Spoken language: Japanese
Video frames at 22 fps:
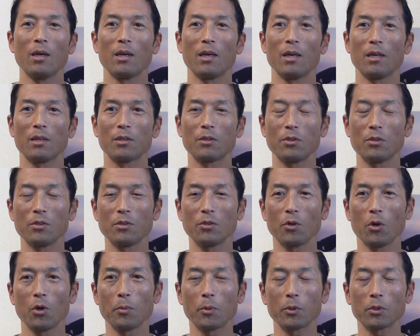えー、急
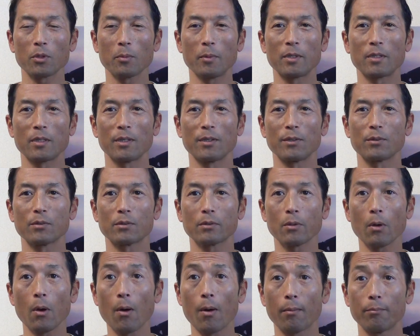に追い求めていく
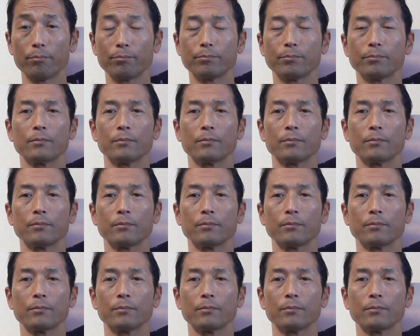と、